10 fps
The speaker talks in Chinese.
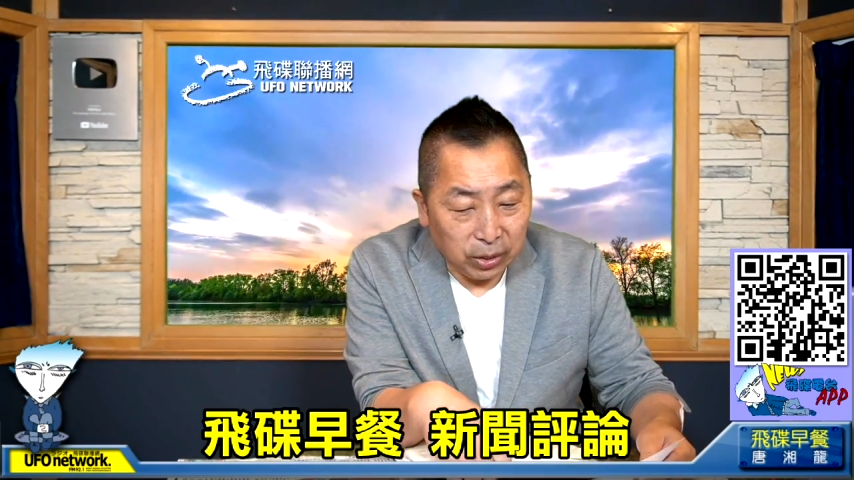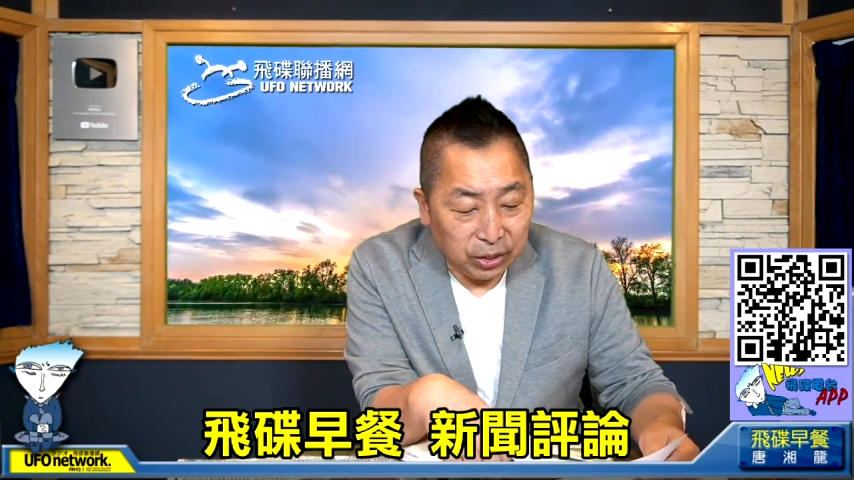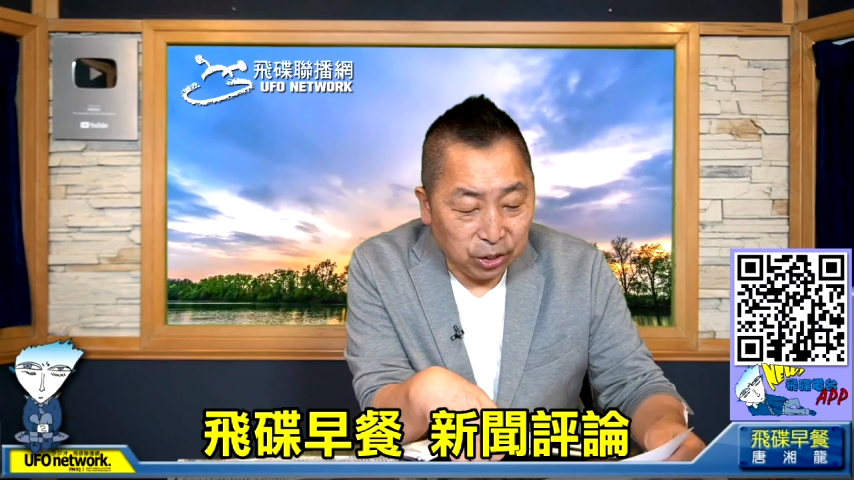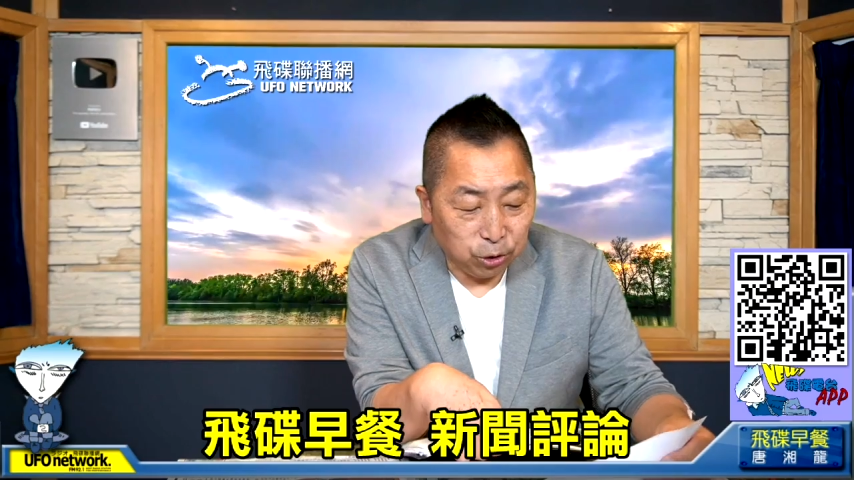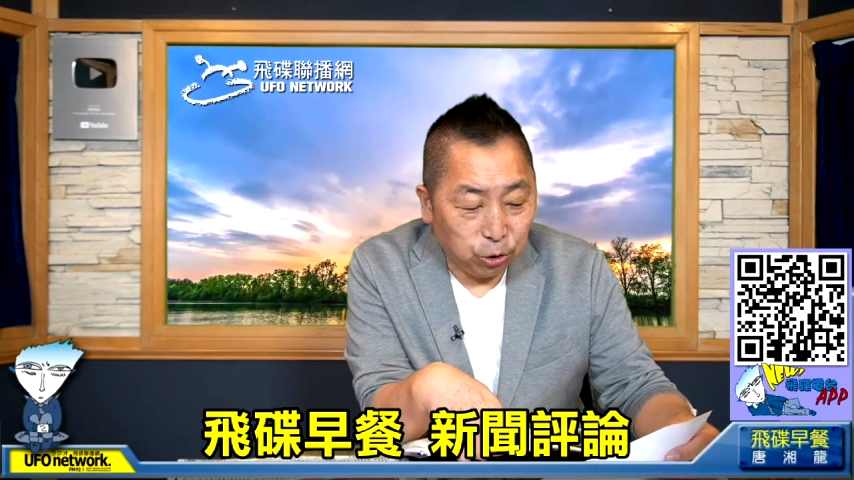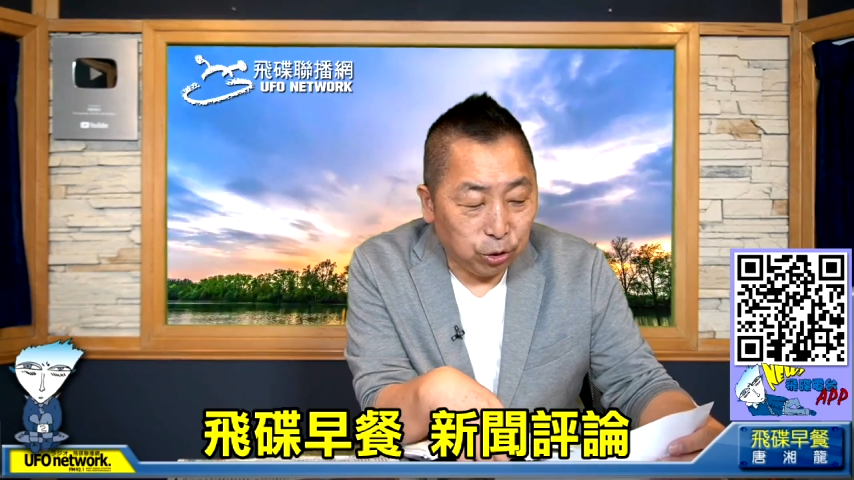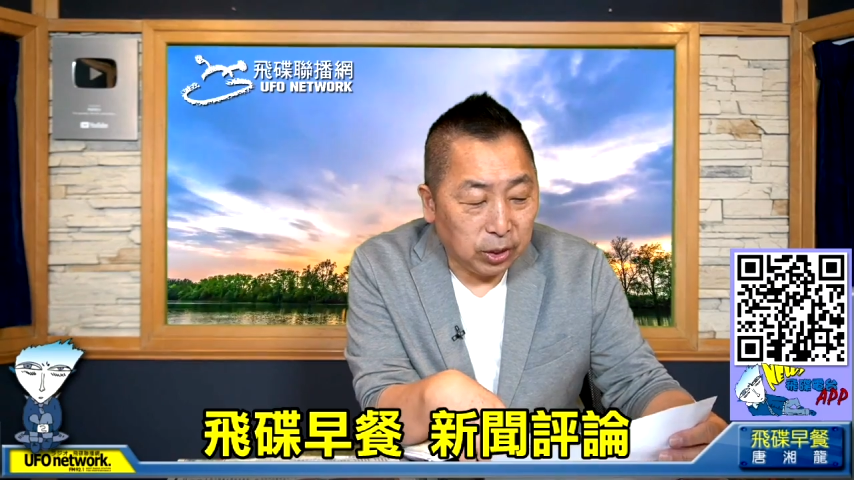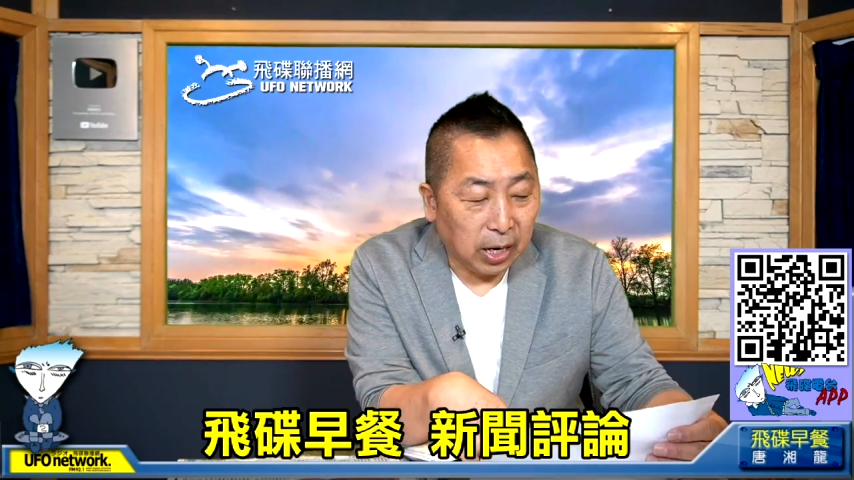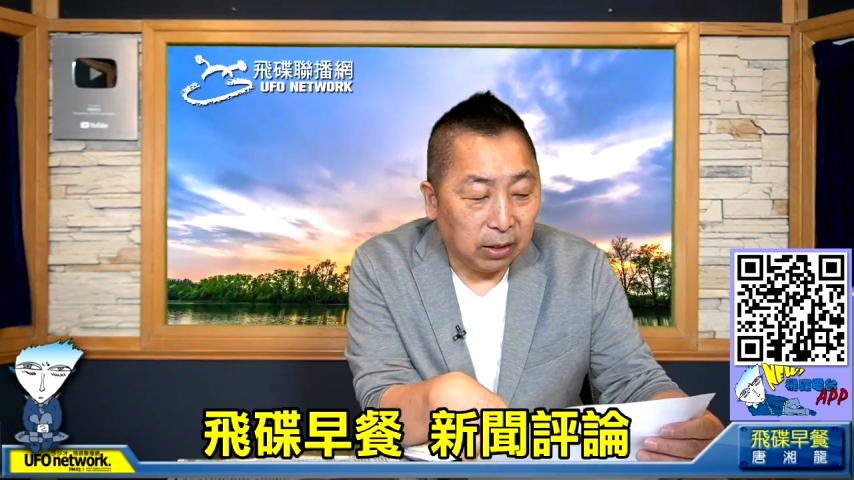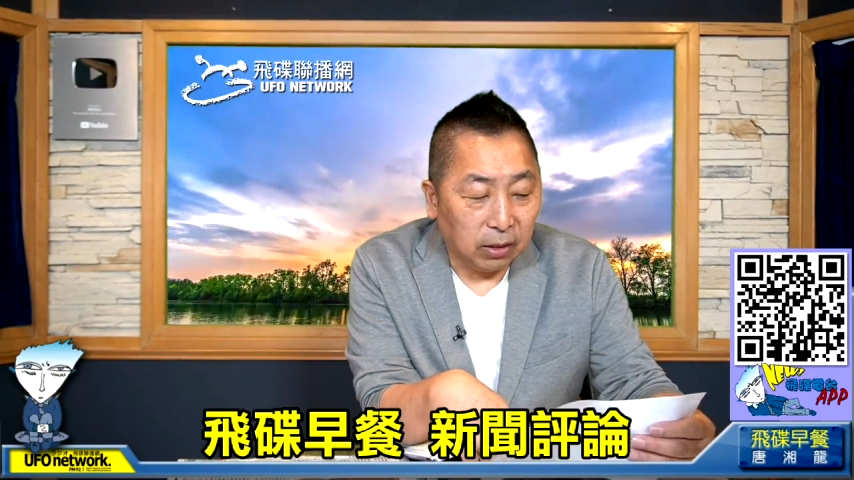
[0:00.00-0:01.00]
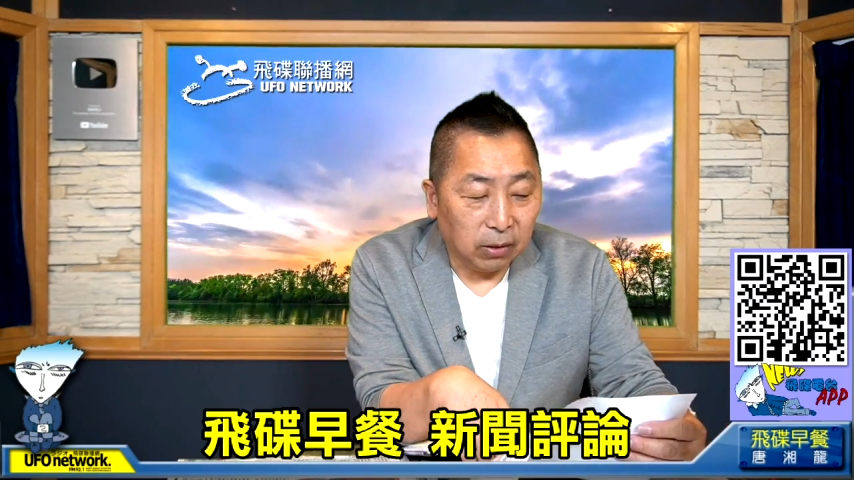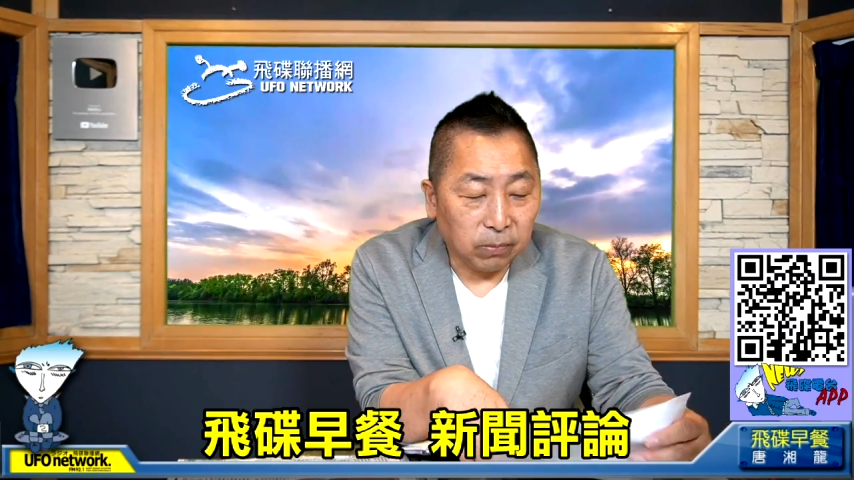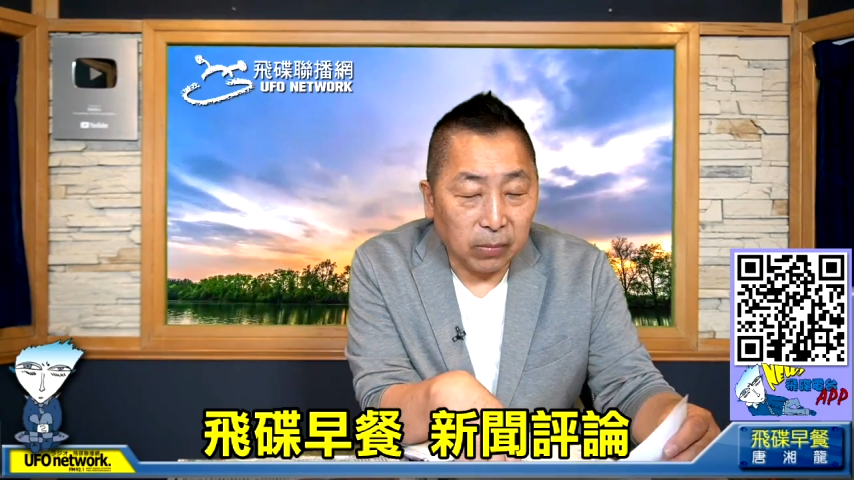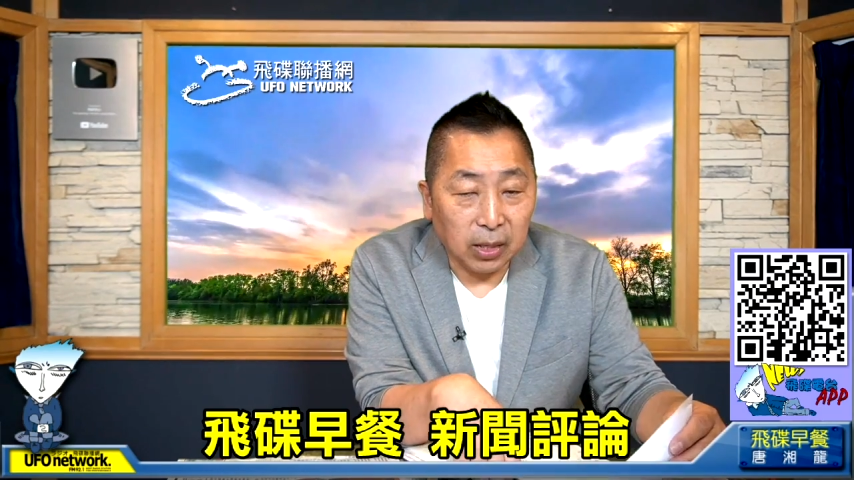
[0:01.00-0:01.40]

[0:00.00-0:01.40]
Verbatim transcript: 微解释一下呢。